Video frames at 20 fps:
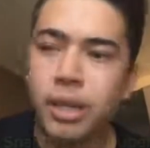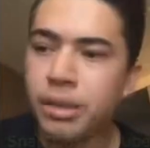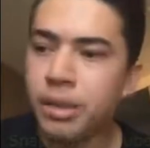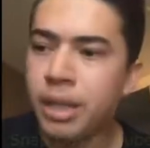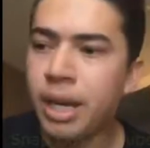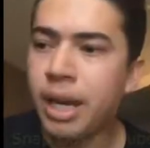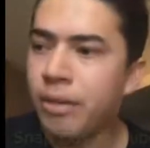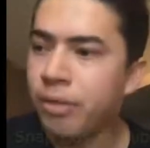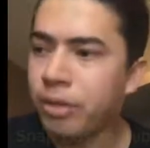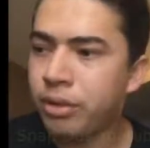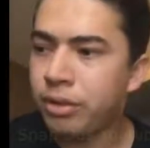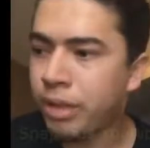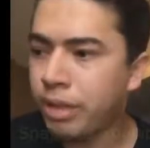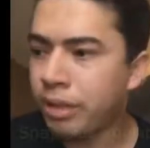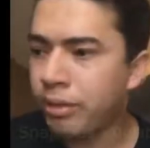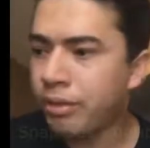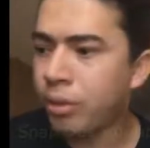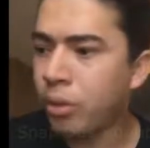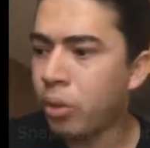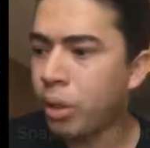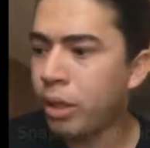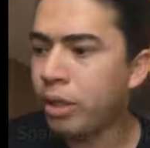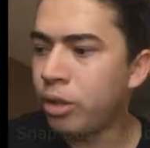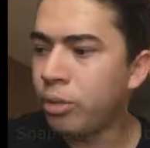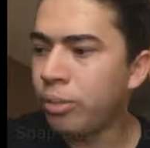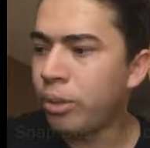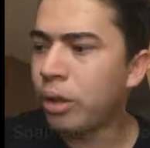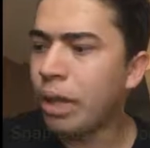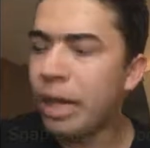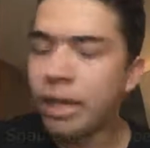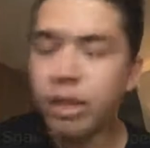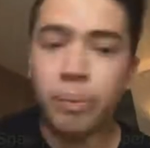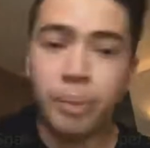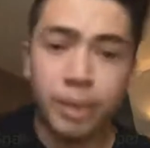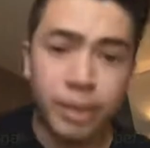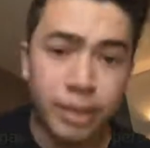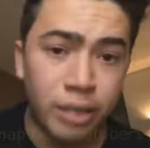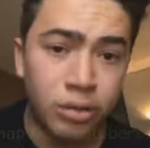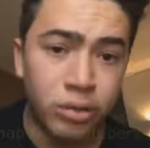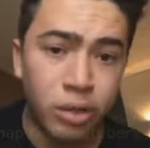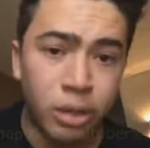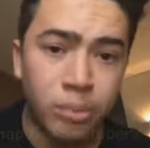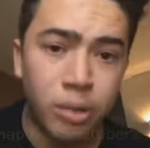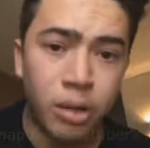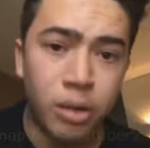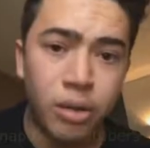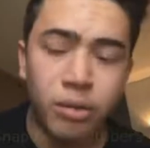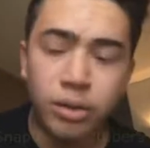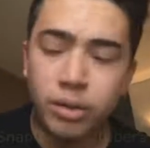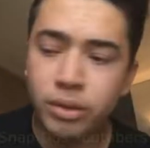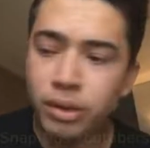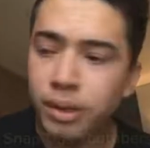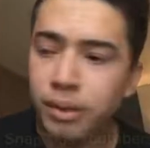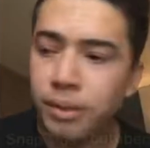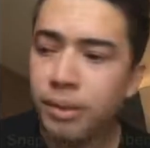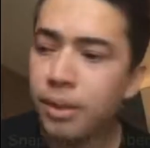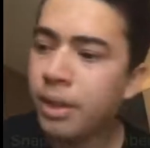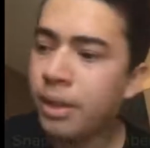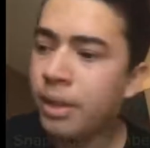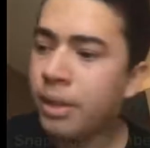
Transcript: e aí você ficou ali do meu lado, eu apertei sua mão, você